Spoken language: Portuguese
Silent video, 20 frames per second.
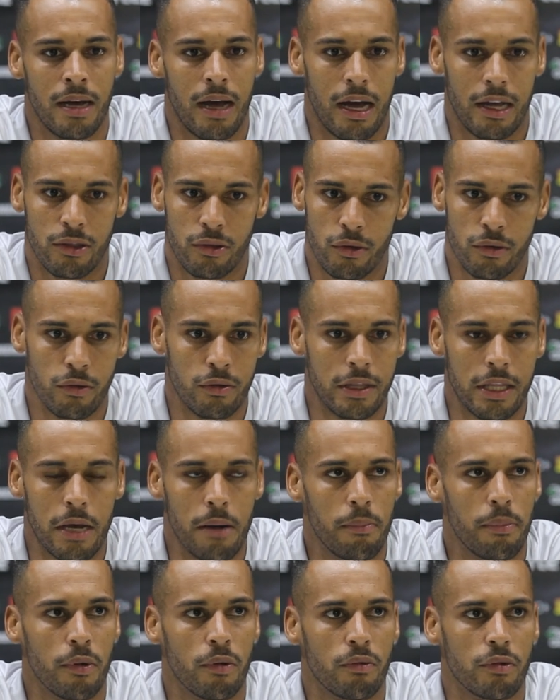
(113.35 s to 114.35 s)
a todo
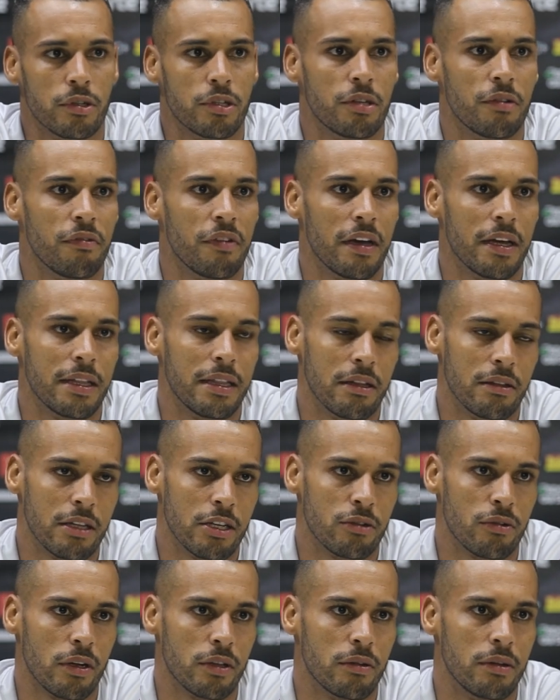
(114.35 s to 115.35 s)
tempo enquanto estiver dentro
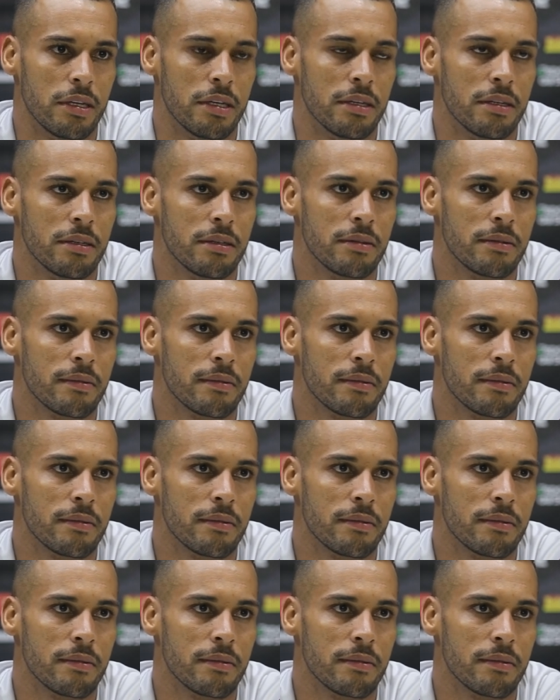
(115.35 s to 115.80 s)
das quatro linhas.